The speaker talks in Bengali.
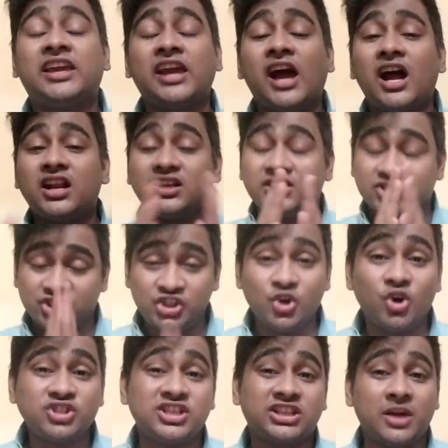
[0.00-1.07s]
আর শিওর
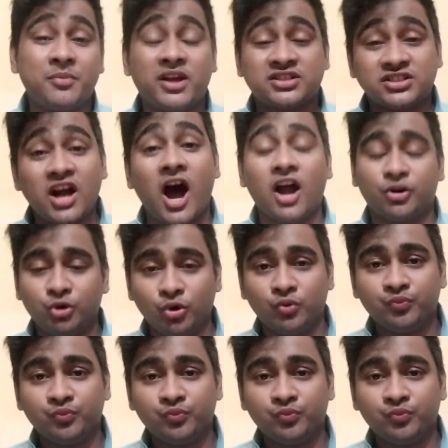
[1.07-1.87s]
জেতা ম্যাচটা হারলো